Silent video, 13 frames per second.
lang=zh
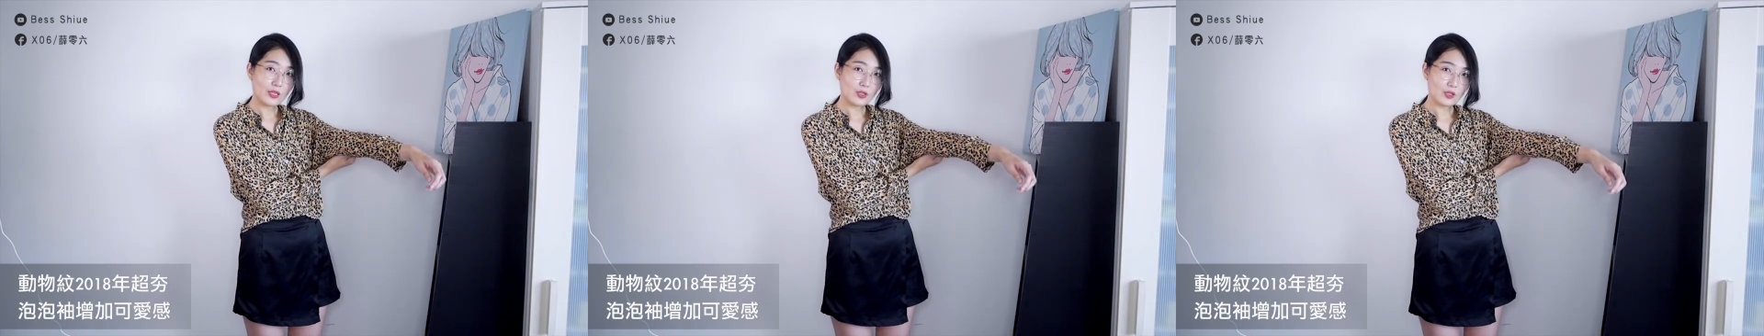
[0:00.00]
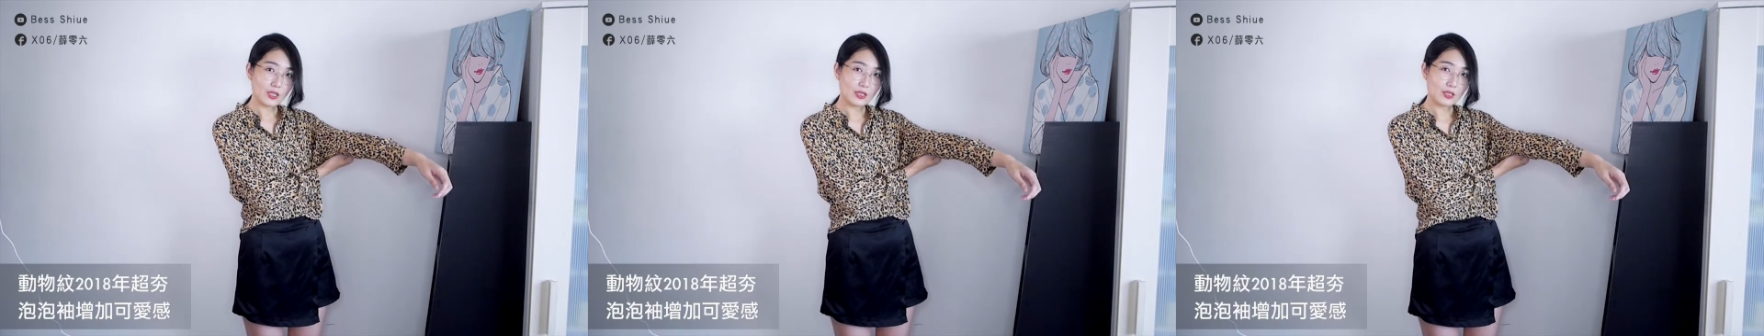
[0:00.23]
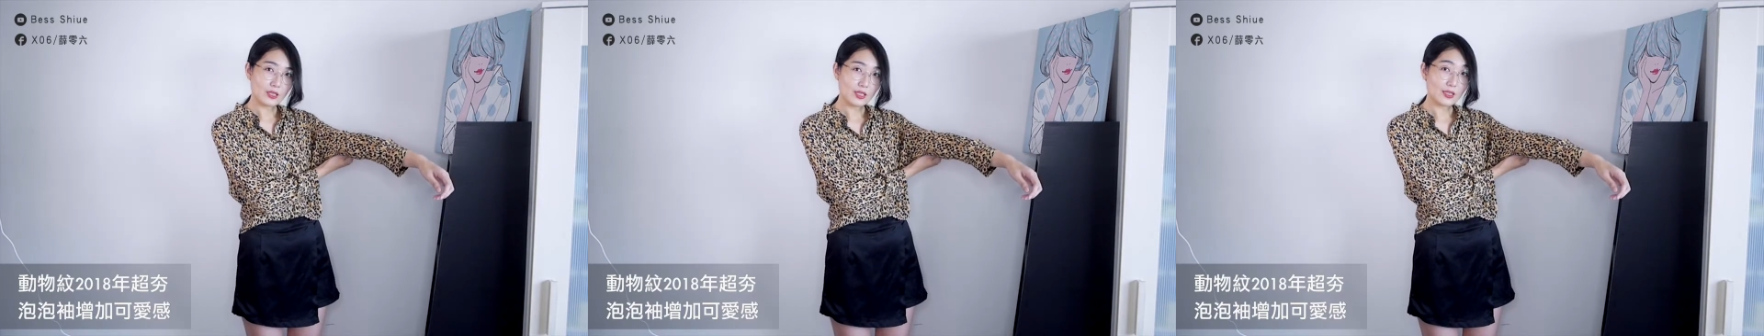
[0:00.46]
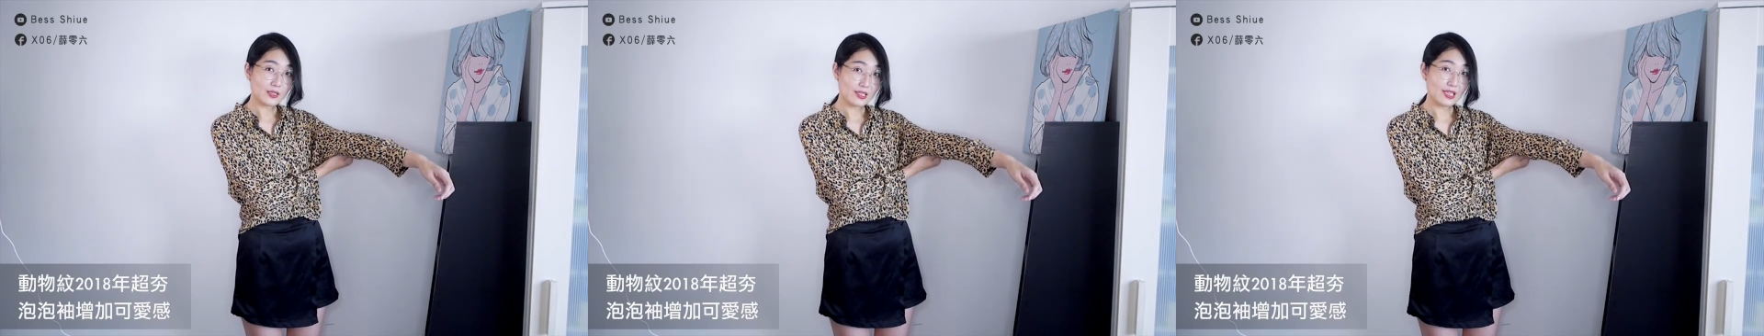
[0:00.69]
合身的
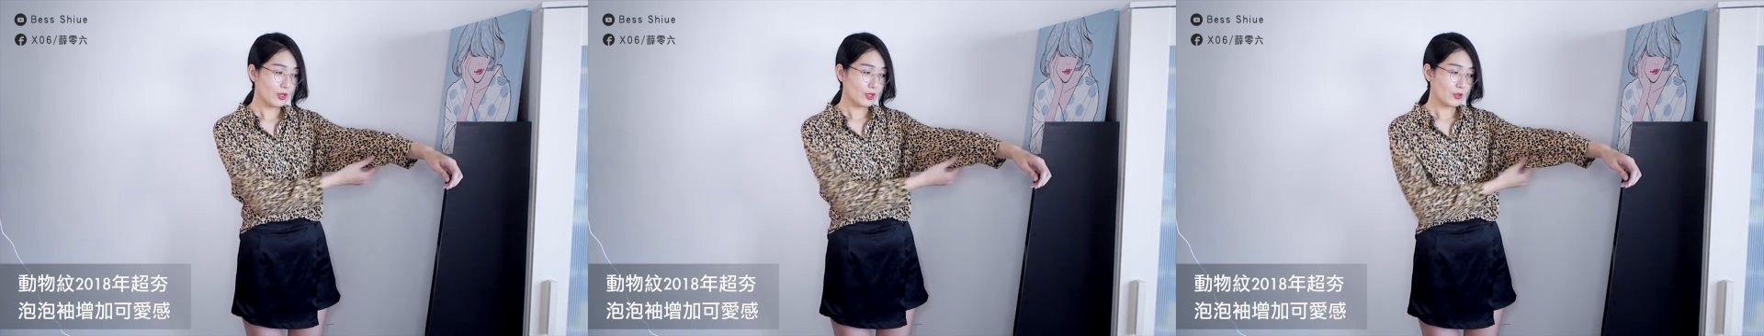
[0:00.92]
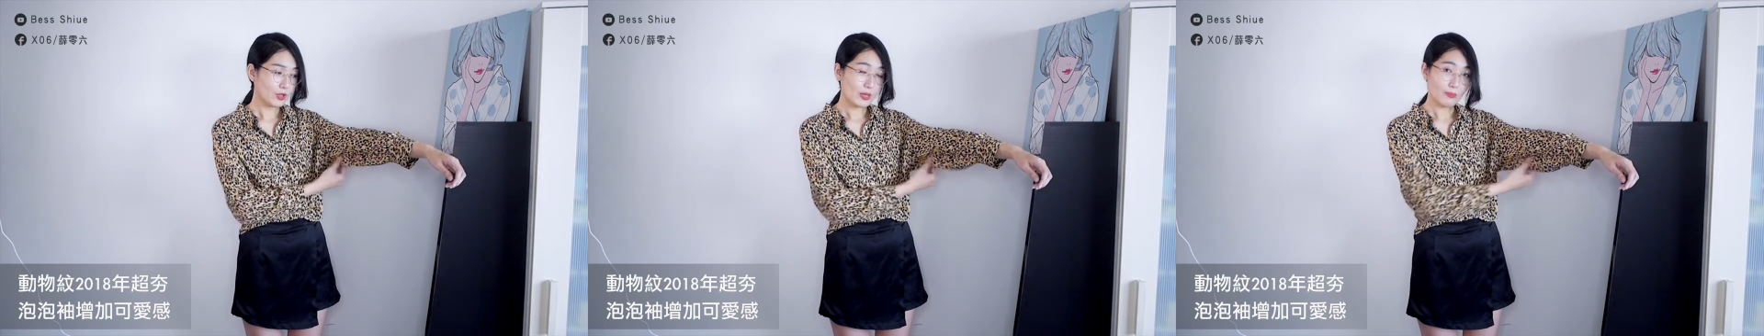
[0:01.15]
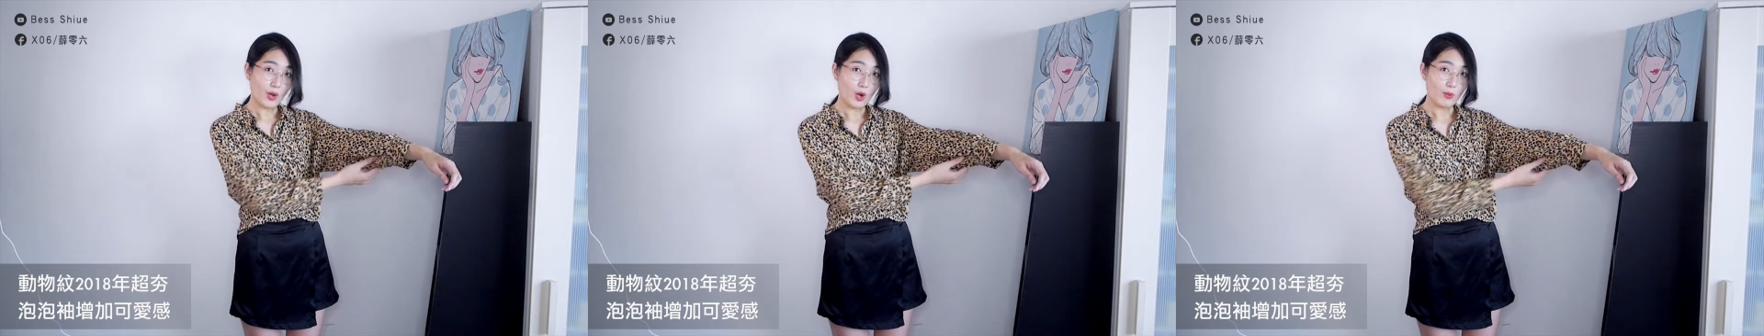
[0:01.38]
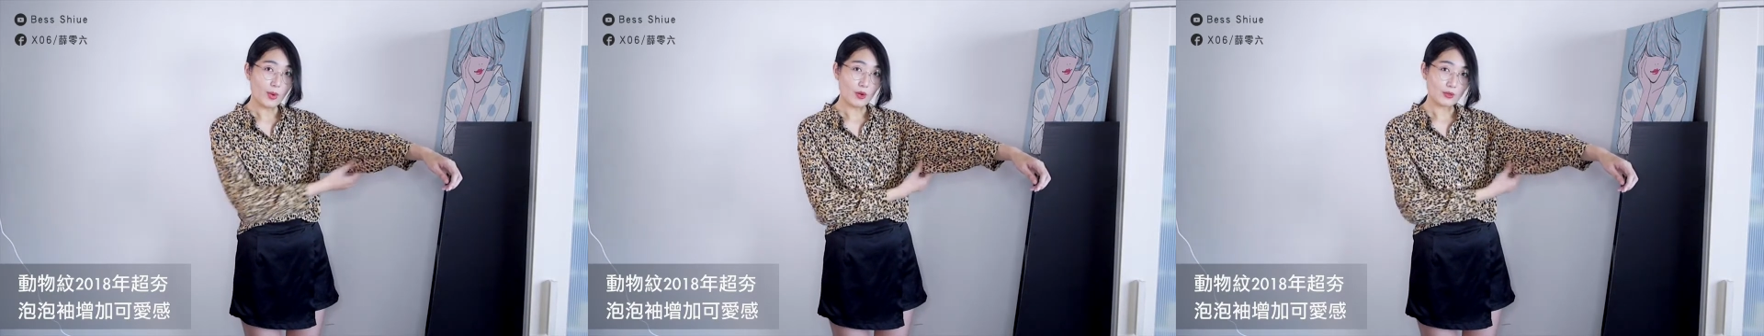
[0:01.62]
衬衫，有点
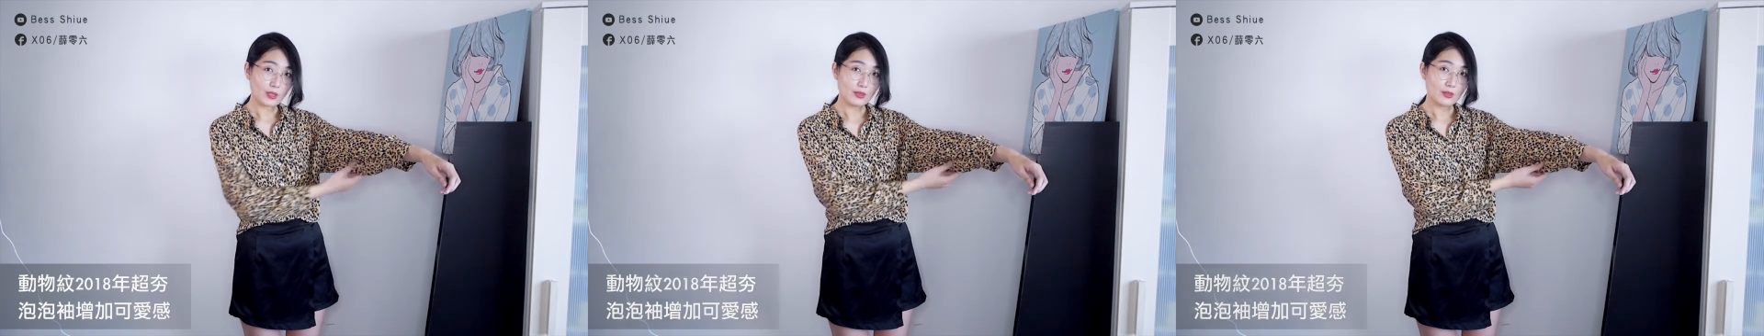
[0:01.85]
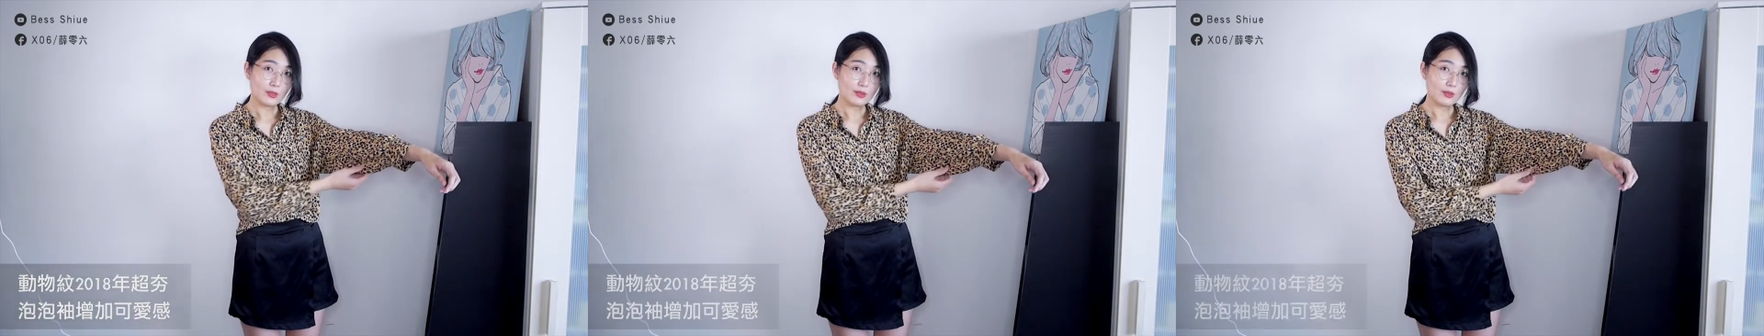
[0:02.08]
泡泡的。